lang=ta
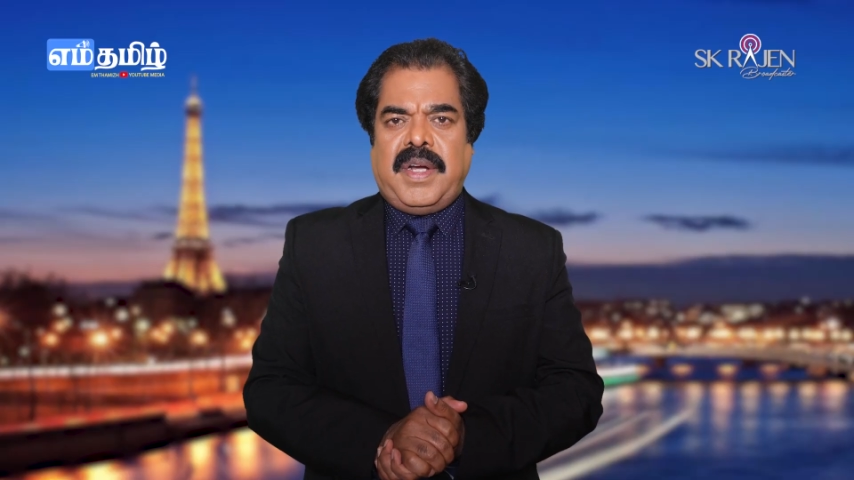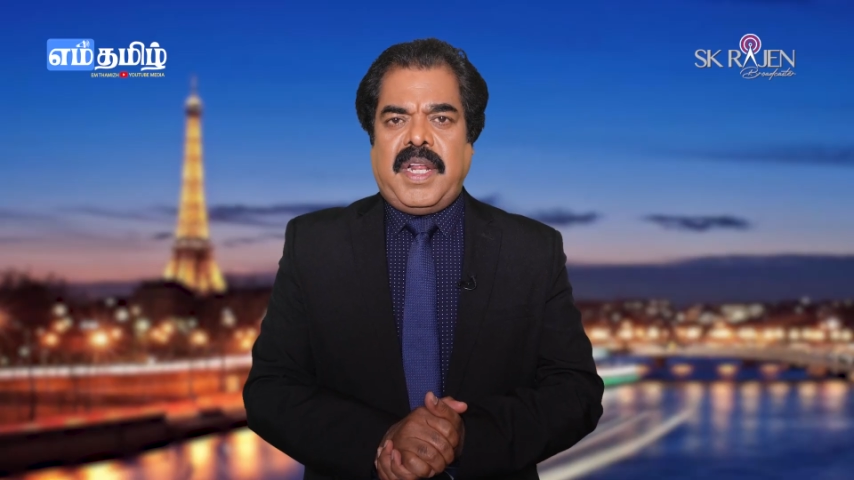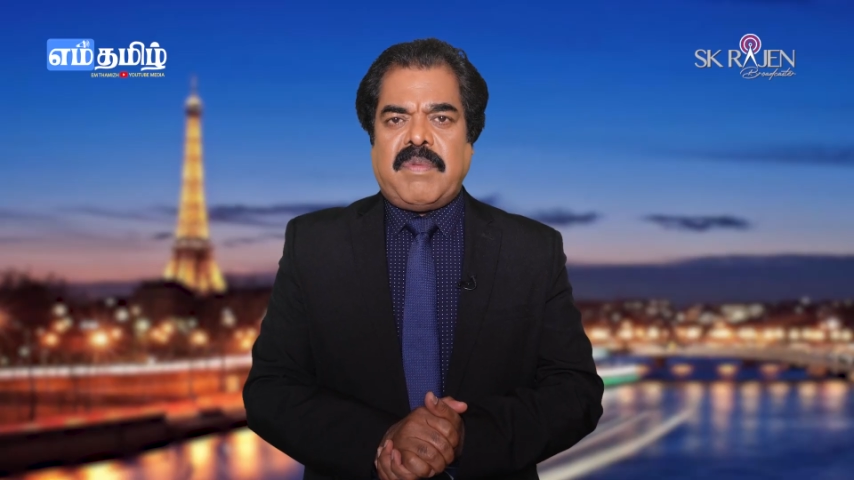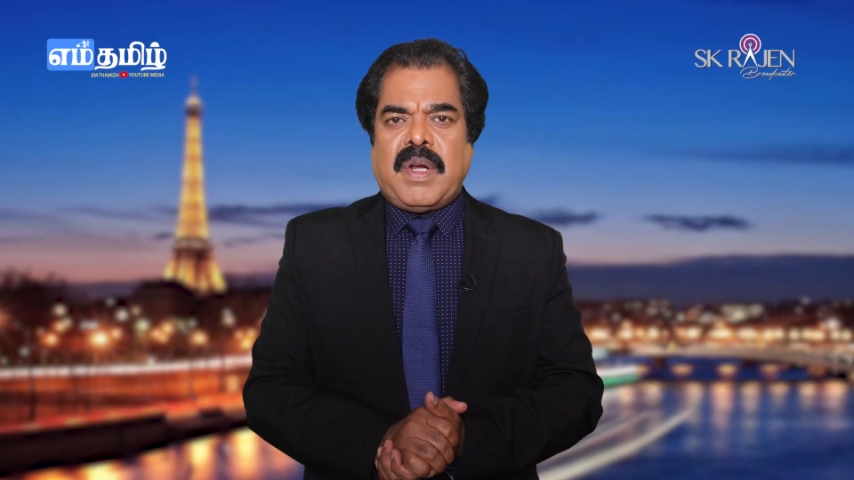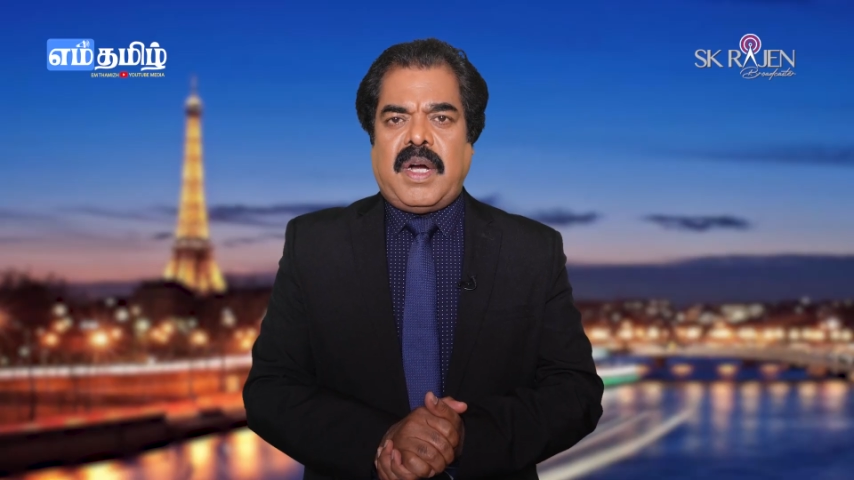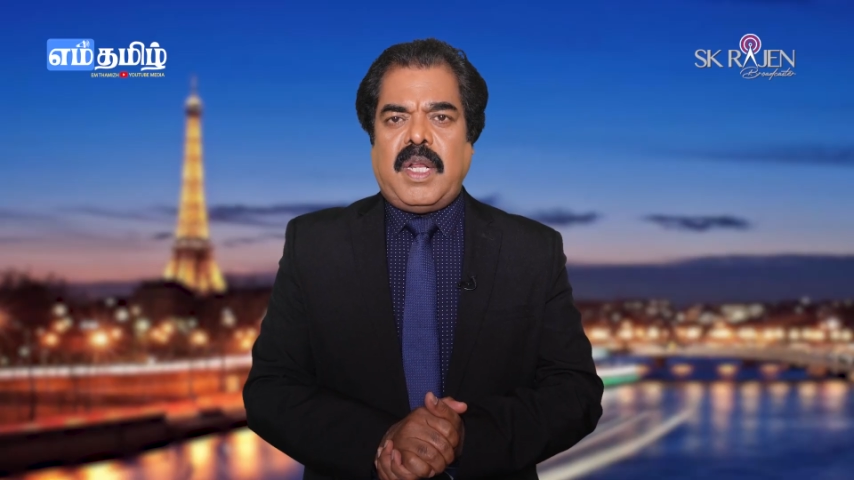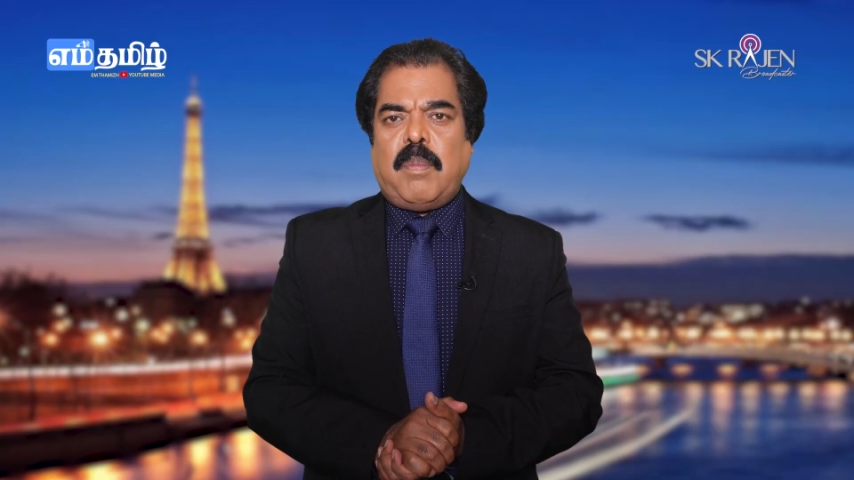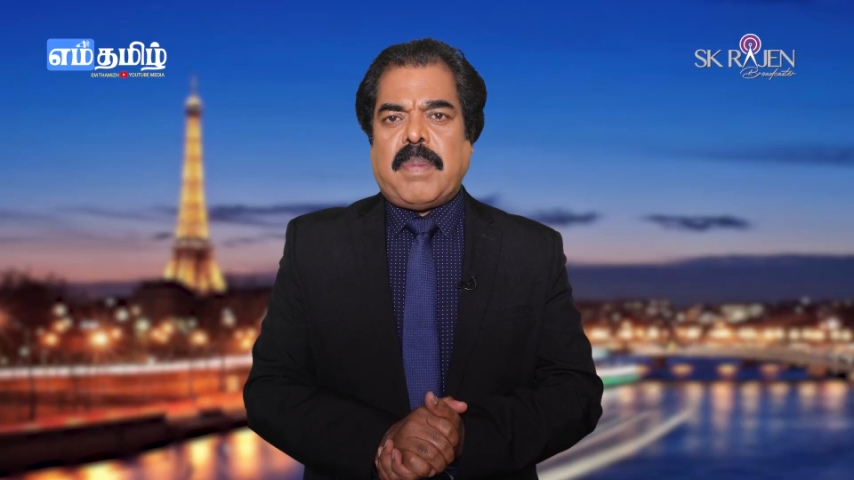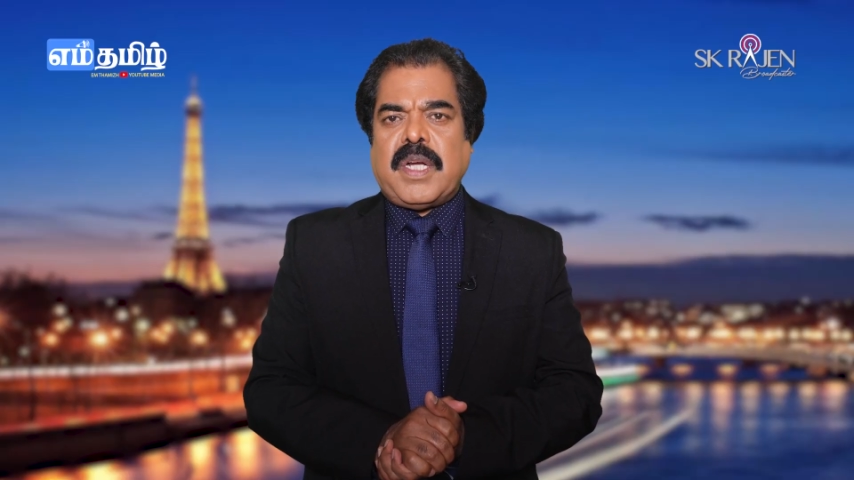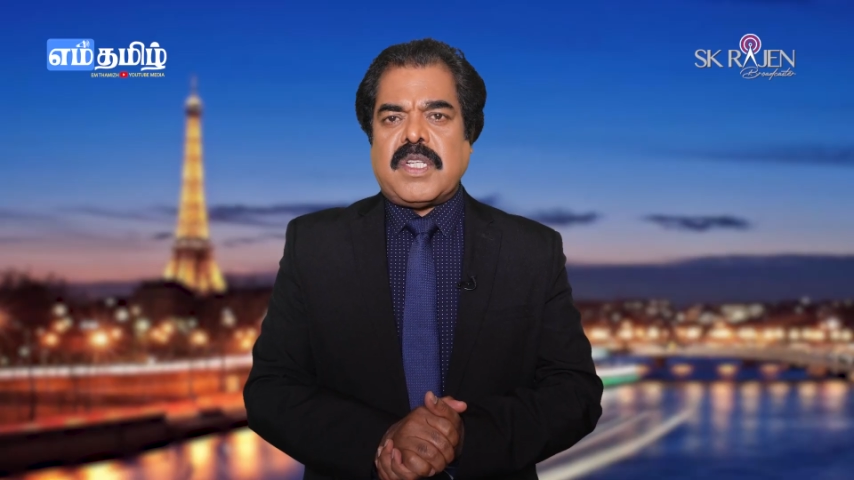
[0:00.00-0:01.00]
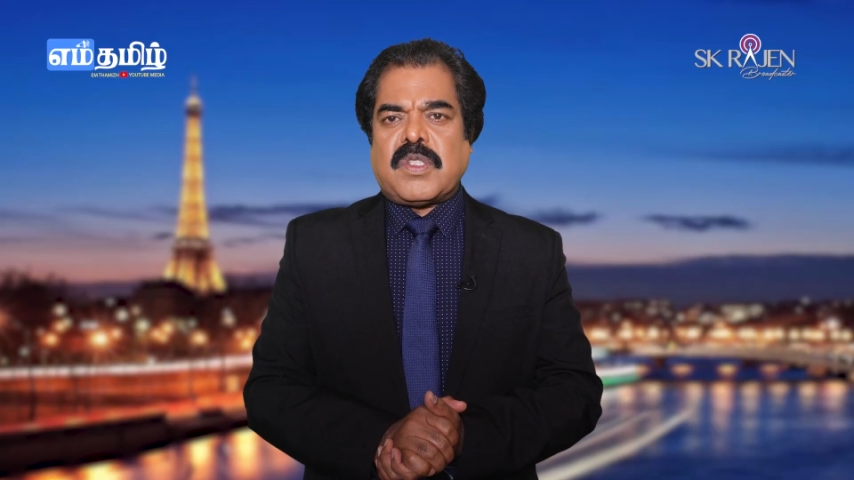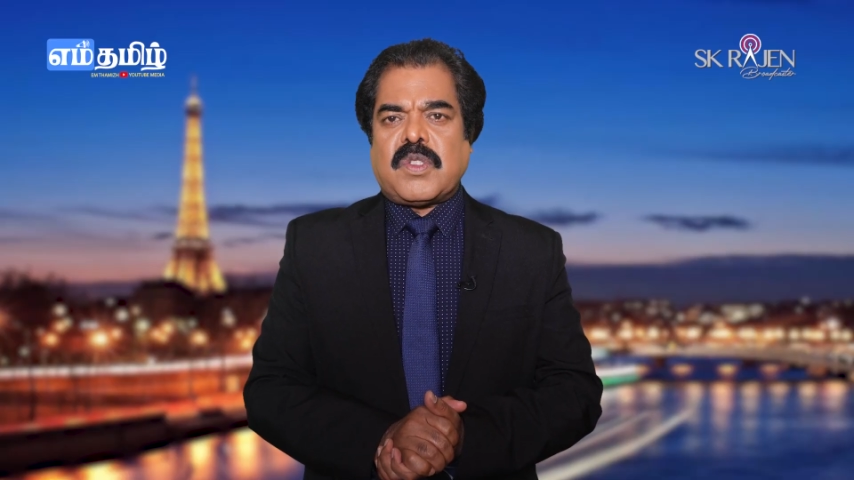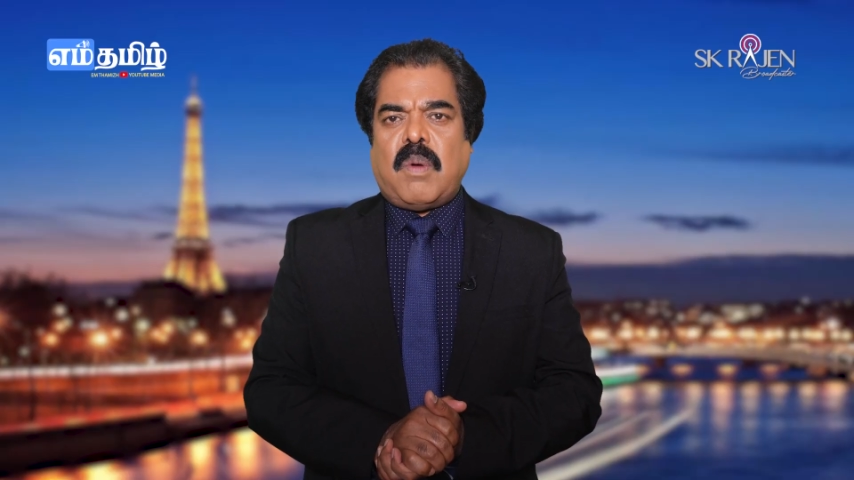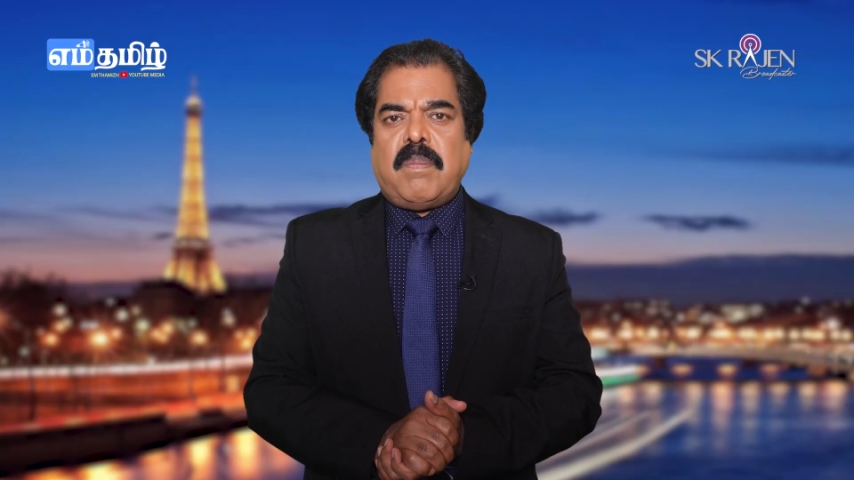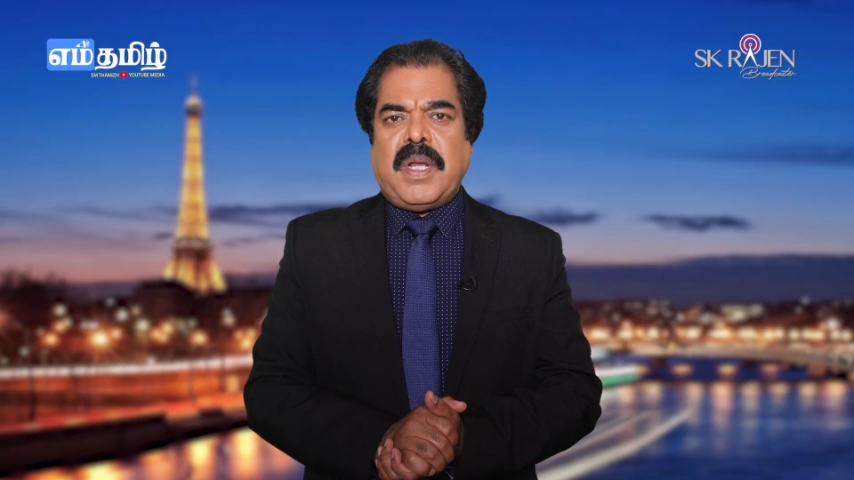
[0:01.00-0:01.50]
நினைவு நாளில் பாரிஸ் சோம்